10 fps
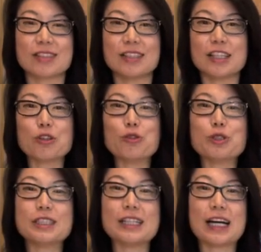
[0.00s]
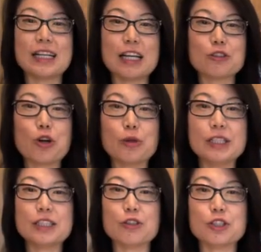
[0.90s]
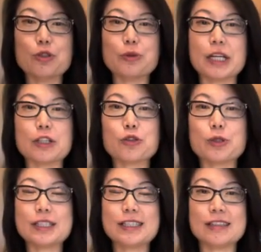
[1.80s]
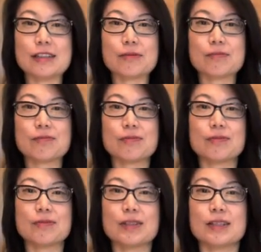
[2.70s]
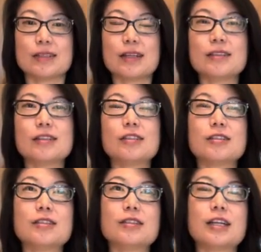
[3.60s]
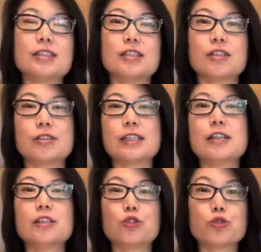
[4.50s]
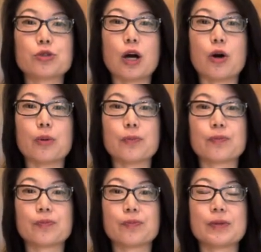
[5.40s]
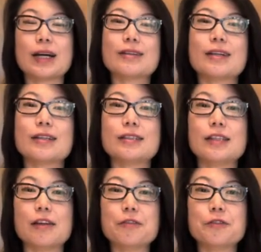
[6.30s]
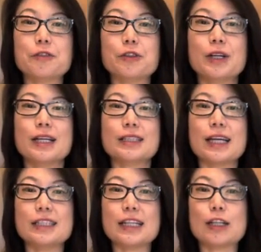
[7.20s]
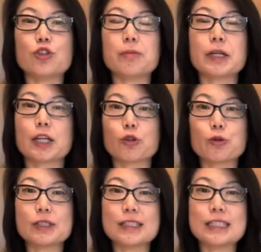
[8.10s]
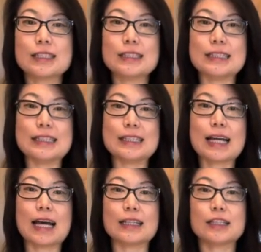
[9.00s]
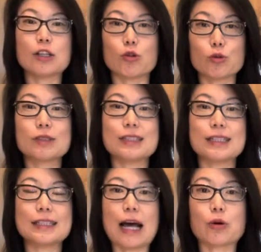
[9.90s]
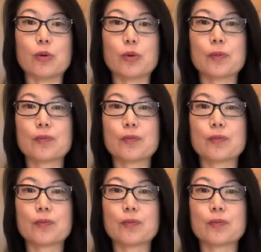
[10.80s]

那故事呢，要从一九九五年说起。桑德斯那时三十出头，他和他的前夫在一家专门给公司清洗地毯的小公司里打工。